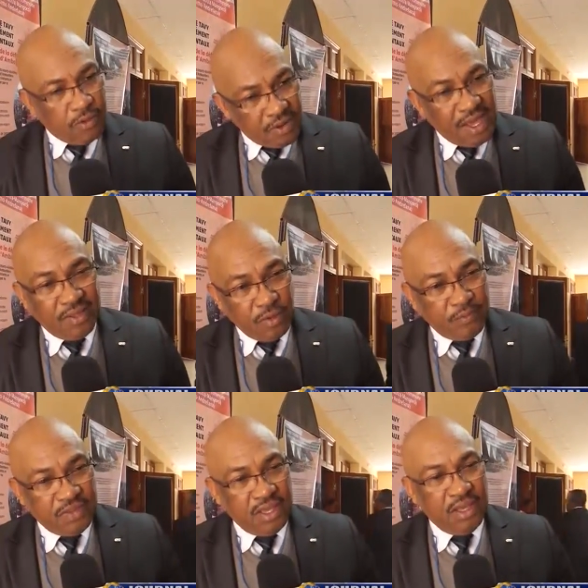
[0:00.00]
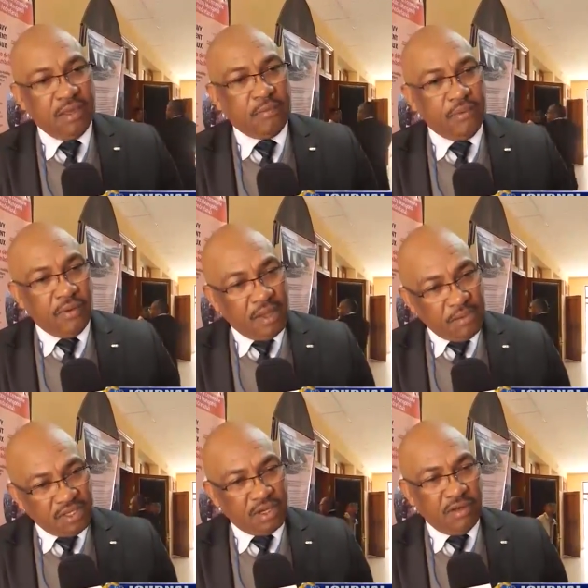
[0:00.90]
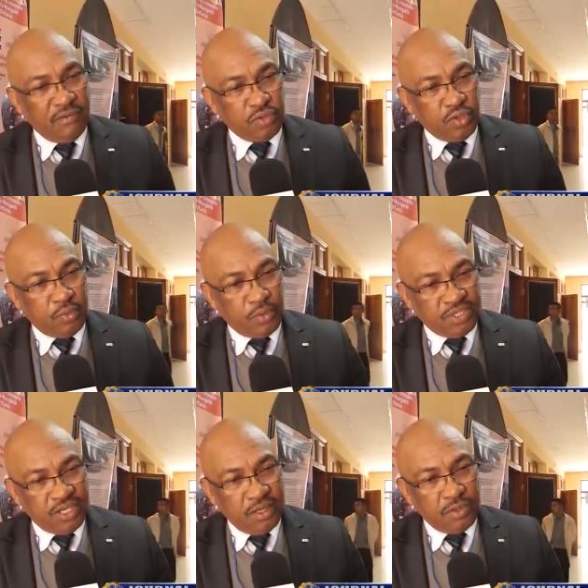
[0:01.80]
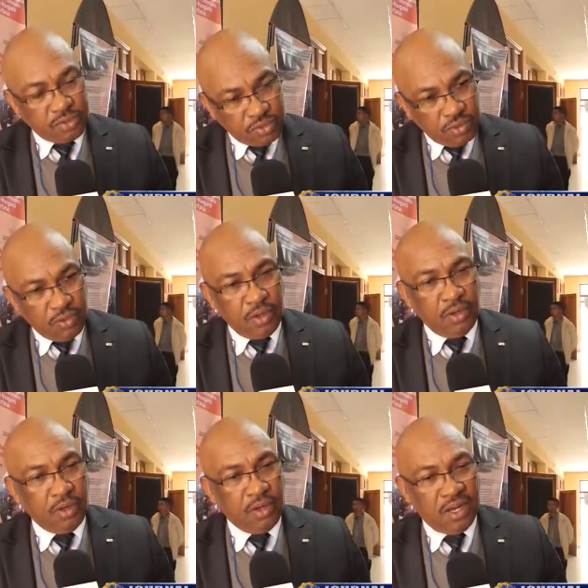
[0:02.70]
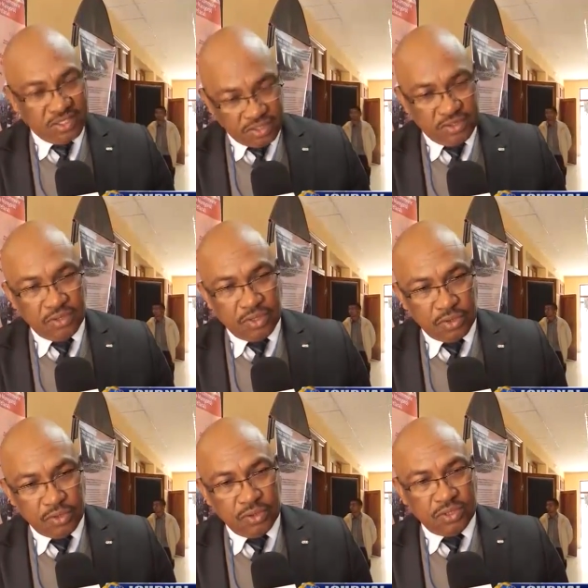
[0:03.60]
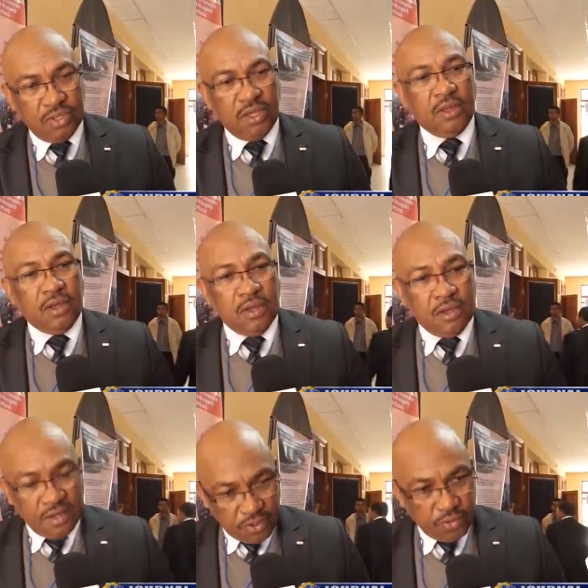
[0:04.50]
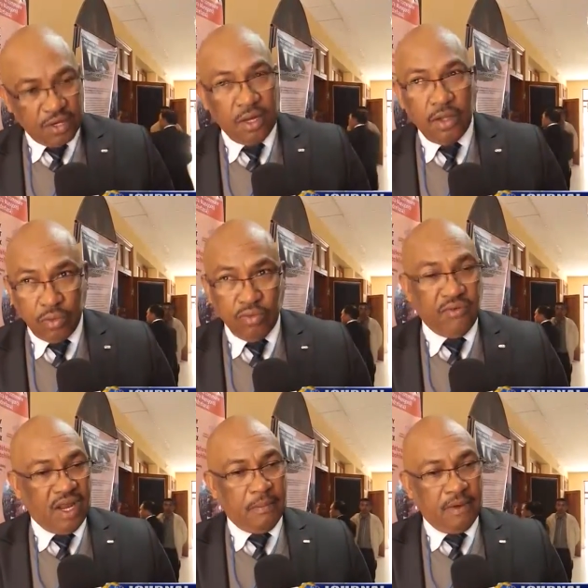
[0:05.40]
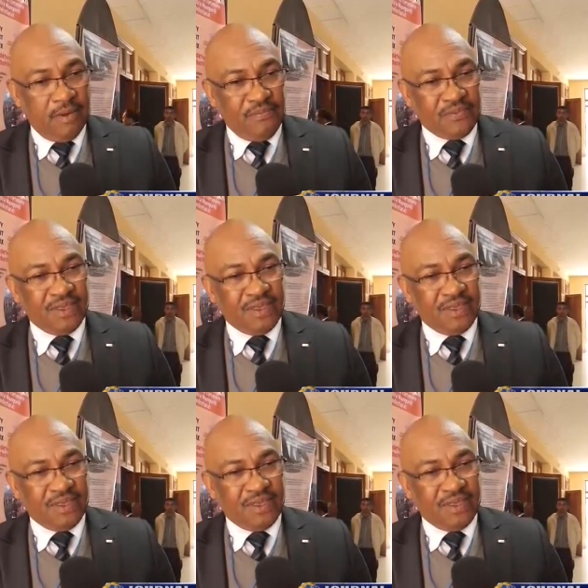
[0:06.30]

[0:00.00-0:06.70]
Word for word: qu'on a adoptées pour la mise en œuvre de ce projet sur la gestion des ressources naturelles renouvelables.